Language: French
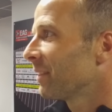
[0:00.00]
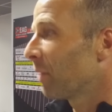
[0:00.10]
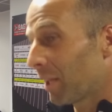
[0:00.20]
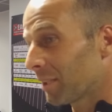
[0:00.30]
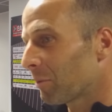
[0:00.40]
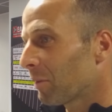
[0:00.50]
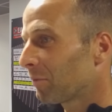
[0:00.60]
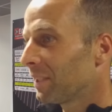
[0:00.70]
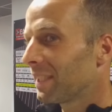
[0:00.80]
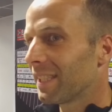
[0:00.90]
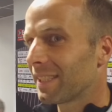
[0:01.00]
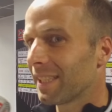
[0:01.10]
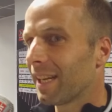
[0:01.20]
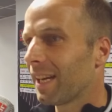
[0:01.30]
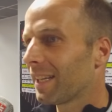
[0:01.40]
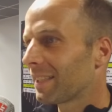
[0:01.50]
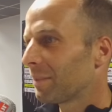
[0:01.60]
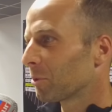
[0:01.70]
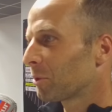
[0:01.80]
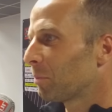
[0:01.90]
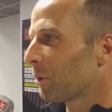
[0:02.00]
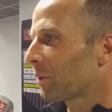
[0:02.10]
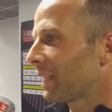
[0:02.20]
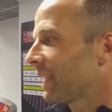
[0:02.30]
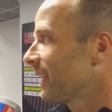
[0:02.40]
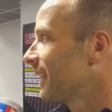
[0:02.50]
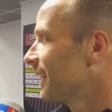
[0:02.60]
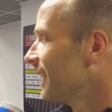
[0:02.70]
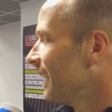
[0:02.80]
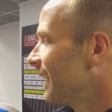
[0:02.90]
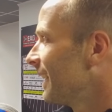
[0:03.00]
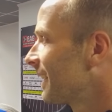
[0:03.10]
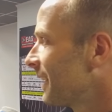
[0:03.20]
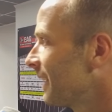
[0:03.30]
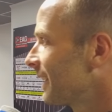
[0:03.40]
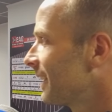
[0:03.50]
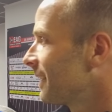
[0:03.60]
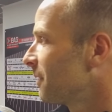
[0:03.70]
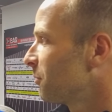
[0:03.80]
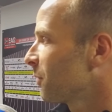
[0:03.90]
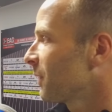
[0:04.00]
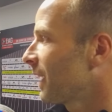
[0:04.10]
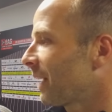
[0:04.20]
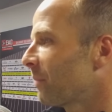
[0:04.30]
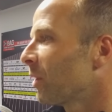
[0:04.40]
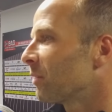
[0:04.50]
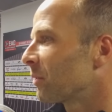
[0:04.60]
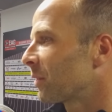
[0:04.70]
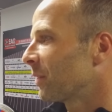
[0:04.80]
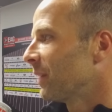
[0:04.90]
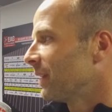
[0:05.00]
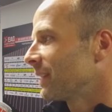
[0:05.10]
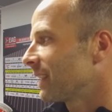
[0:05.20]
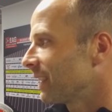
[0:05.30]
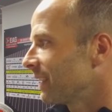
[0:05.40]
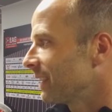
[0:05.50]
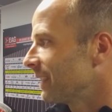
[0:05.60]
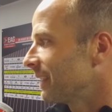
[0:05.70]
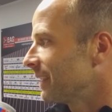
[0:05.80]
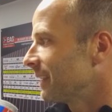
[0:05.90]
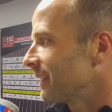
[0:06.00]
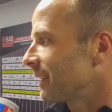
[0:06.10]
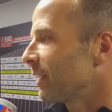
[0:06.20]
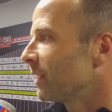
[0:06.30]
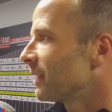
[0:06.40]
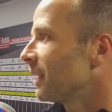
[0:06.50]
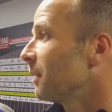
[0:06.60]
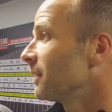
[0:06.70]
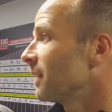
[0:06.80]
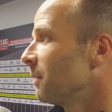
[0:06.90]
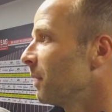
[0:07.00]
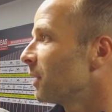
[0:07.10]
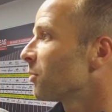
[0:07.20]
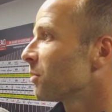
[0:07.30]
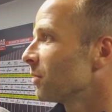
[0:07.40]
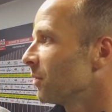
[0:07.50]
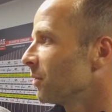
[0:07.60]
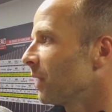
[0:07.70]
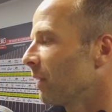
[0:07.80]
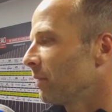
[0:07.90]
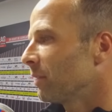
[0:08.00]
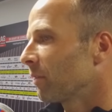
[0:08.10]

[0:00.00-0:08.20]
Voilà, trois filles qui étaient là et qui m'ont supporté et, qui, étaient toujours derrière moi. Donc, euh, c'est c'est les, les, belles choses de la vie.